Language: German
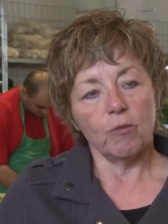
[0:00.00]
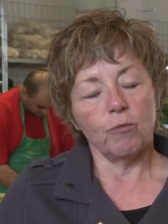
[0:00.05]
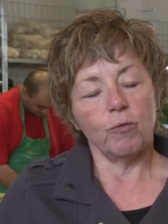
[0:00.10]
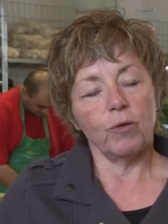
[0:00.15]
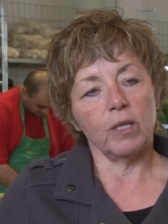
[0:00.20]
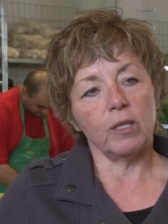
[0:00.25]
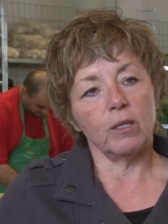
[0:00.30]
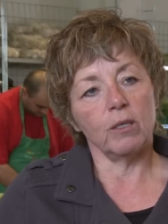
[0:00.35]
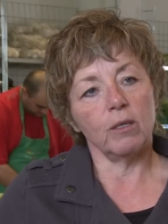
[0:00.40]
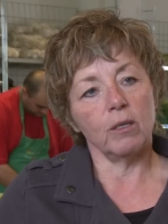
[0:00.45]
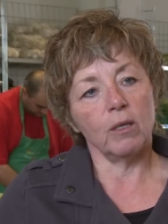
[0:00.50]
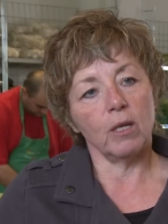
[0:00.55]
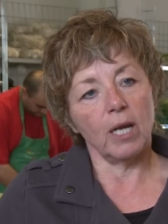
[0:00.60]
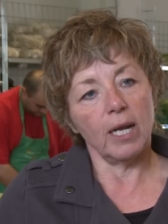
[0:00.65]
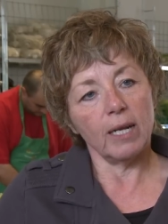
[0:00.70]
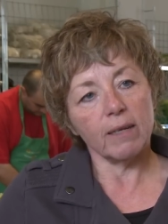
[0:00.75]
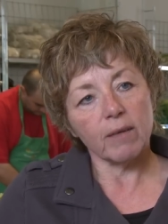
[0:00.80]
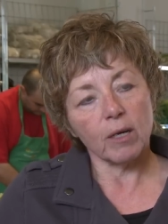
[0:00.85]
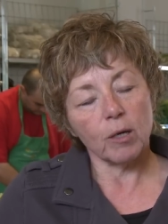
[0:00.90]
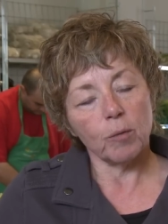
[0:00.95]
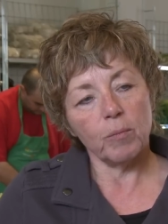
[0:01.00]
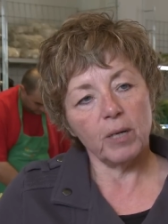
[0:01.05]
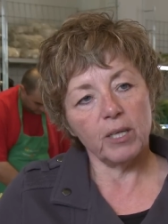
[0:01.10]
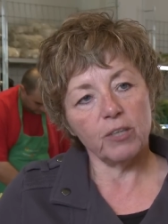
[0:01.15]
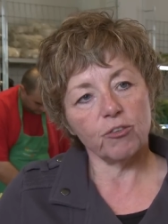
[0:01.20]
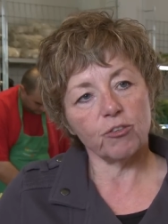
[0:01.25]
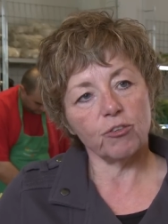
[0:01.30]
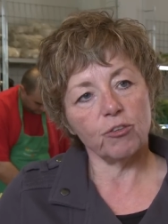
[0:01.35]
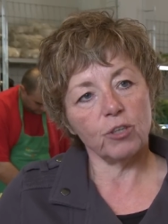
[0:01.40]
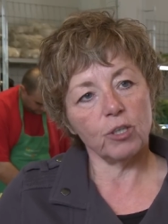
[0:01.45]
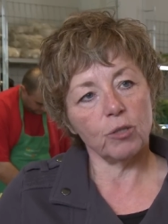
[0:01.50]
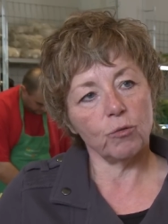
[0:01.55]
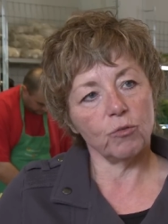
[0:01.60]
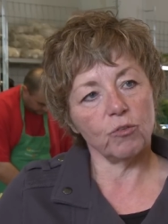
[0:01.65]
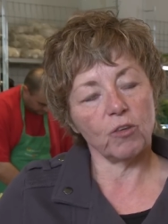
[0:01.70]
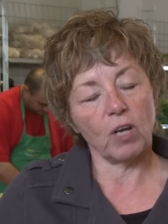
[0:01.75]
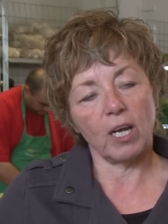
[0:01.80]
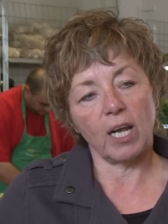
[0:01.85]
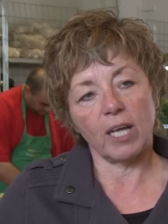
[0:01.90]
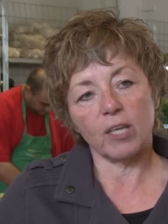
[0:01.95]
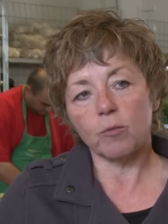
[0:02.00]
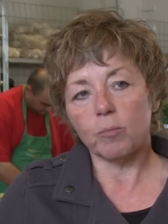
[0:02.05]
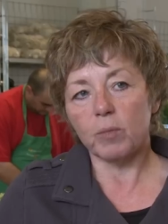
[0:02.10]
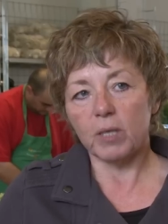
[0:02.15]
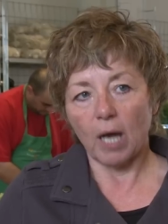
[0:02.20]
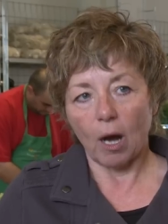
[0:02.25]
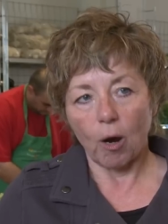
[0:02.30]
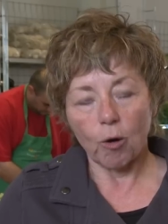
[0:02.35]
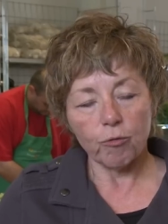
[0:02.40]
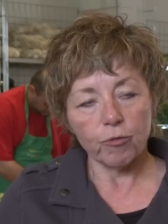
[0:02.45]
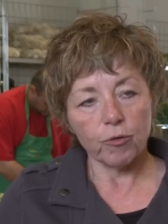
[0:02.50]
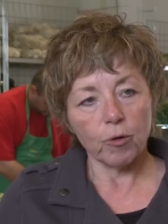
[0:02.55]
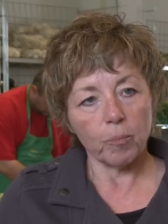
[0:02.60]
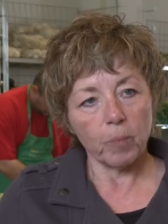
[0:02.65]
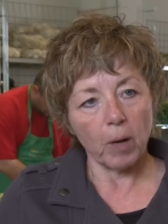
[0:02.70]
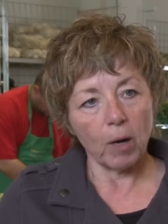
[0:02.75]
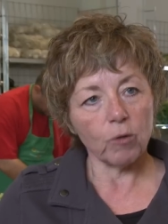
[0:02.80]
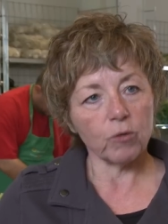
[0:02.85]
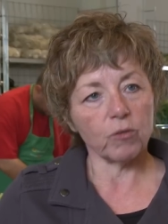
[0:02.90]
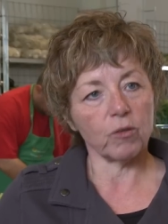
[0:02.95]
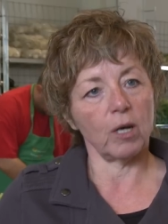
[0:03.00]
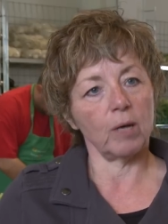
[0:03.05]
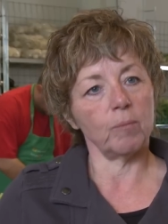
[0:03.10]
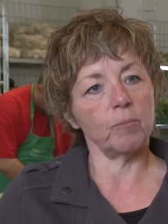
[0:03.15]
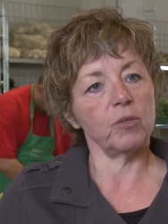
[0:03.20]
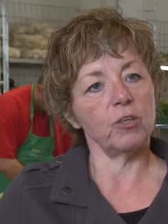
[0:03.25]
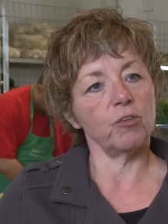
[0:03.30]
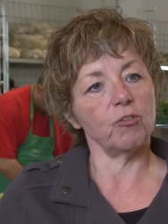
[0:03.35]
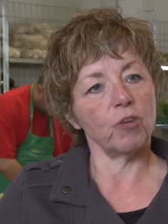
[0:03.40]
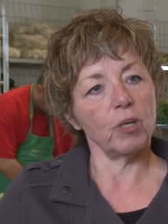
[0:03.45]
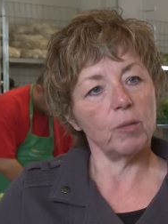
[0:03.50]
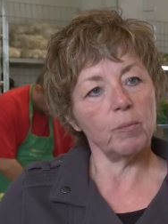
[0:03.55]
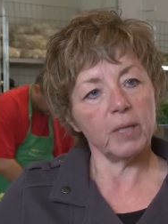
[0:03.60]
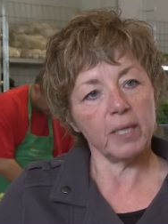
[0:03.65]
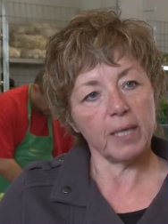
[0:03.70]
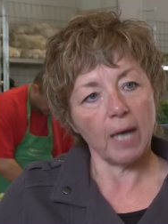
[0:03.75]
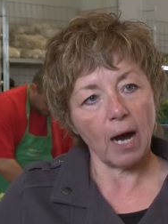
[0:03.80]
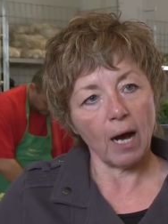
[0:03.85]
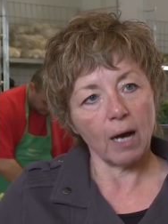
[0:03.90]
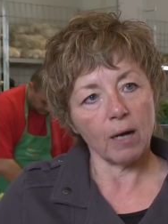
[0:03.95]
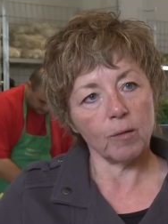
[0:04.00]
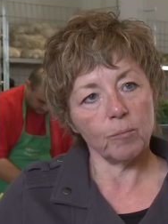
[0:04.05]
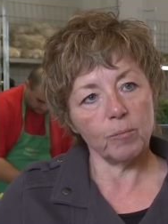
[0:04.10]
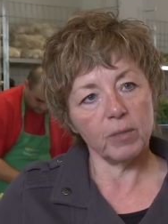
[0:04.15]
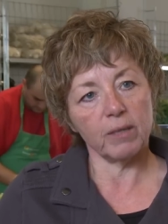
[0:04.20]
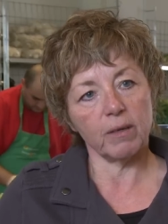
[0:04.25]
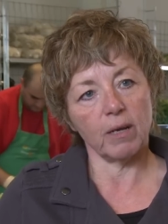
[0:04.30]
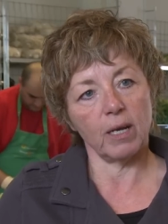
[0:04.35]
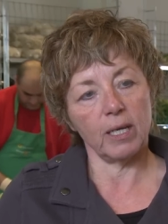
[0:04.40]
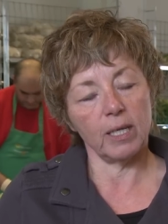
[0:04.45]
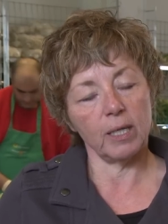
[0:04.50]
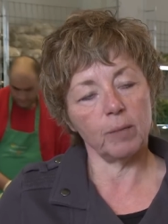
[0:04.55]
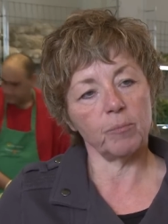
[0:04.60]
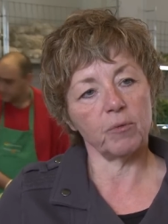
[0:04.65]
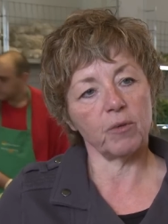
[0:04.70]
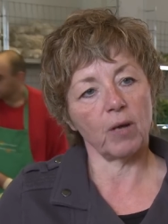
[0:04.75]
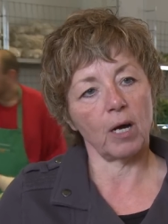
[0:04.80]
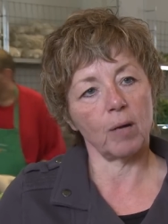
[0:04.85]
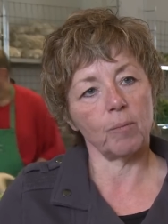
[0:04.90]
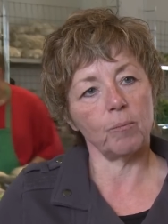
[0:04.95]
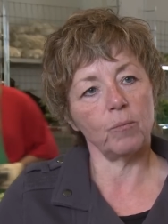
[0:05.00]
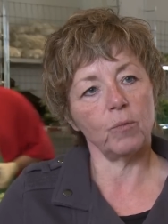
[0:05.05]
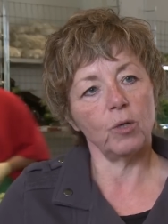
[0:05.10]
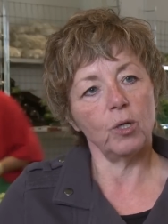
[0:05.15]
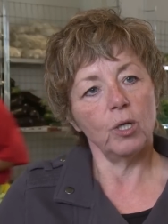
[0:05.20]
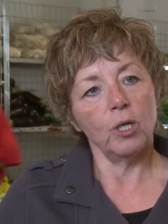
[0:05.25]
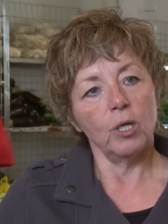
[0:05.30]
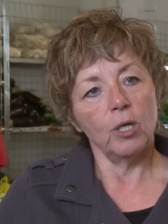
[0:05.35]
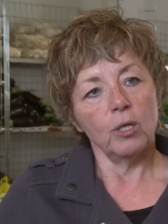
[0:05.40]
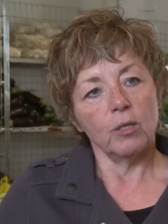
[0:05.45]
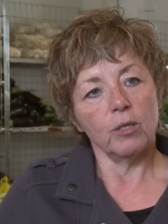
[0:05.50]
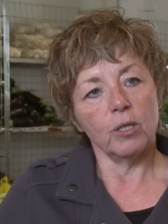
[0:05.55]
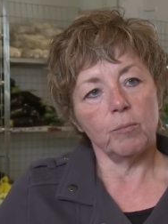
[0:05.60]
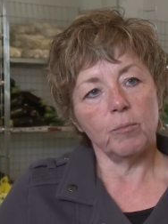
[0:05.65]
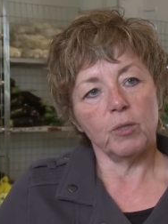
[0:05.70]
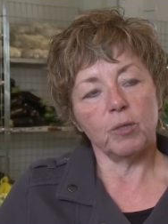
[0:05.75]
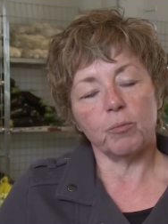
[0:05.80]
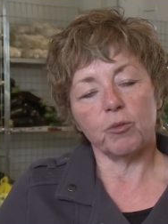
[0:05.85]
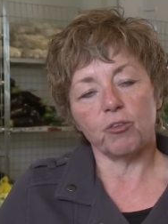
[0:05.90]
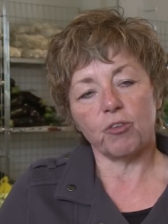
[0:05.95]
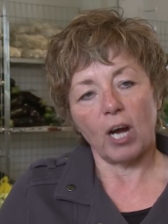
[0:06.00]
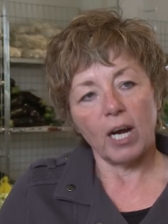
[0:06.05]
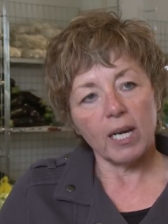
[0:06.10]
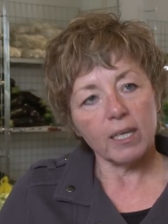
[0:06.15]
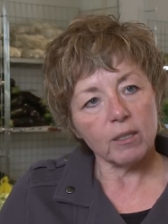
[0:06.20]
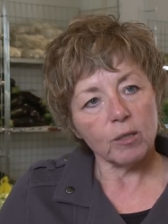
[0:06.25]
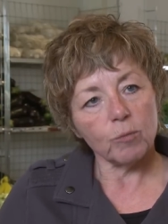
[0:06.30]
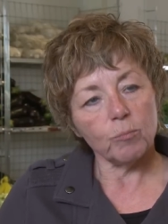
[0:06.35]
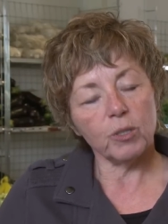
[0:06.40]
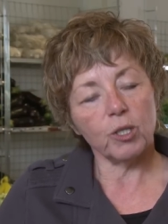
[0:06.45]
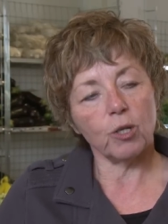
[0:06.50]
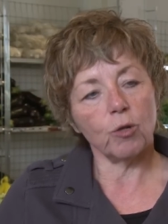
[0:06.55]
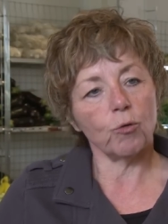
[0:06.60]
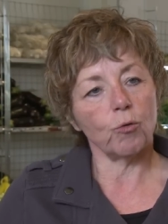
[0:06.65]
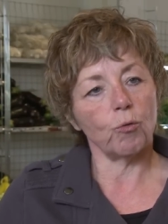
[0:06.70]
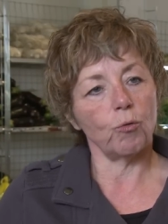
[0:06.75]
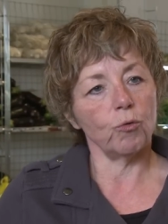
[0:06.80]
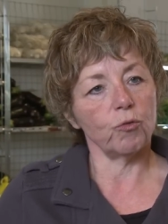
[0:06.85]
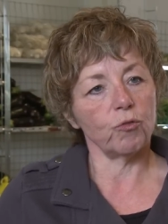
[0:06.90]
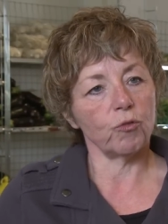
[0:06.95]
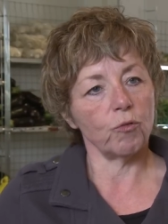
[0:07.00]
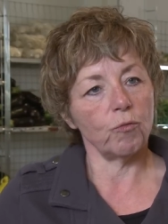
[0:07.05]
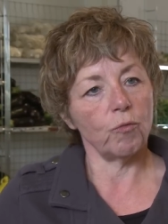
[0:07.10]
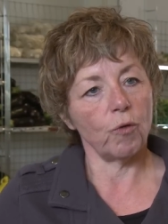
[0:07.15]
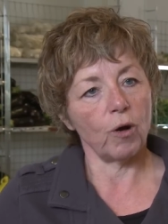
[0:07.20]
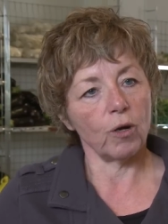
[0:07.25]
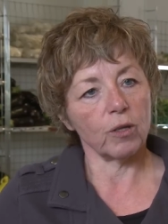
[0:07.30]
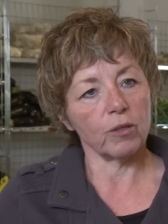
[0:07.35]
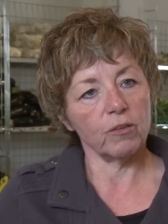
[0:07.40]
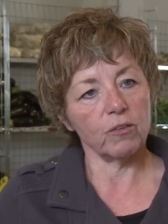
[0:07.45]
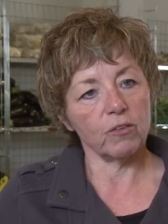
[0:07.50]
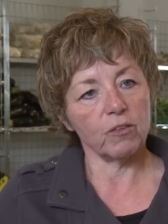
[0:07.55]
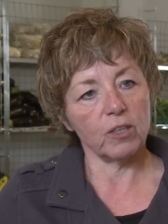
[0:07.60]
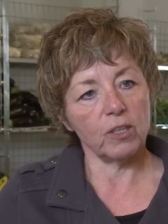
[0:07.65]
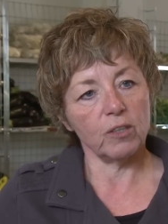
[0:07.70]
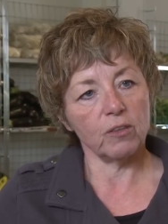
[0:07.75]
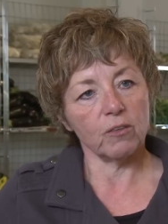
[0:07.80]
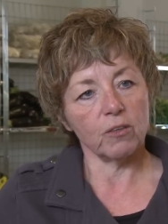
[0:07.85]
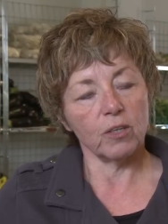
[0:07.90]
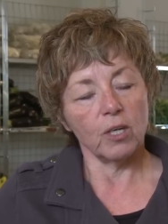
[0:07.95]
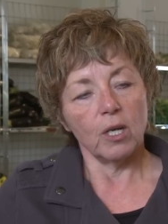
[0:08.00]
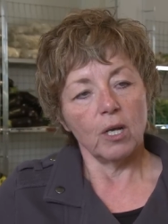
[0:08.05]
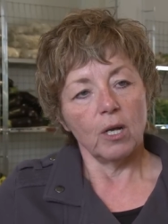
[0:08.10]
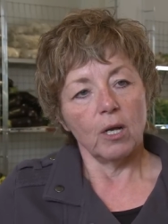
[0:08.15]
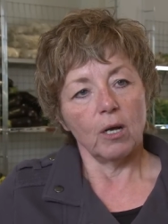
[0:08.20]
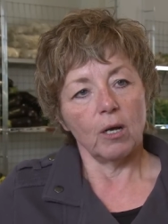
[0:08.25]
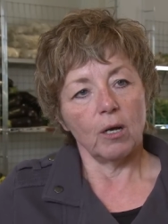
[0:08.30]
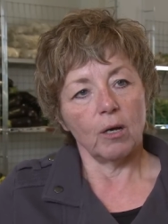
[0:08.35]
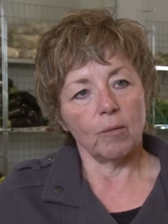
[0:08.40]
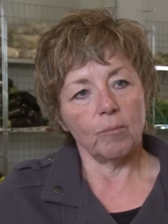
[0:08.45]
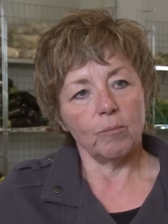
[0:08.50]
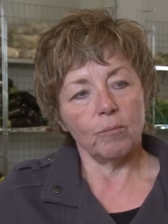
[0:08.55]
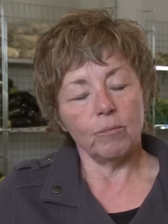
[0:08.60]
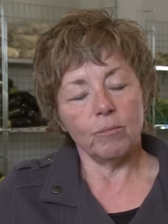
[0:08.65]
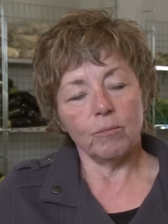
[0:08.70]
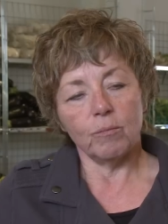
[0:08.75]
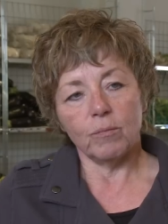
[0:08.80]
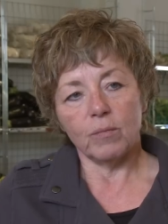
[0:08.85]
wenn ältere Menschen, die unser Land mit aufgebaut haben, die schlimme Jahre miterlebt haben, die mit bescheidenen Mitteln groß geworden sind, ähm,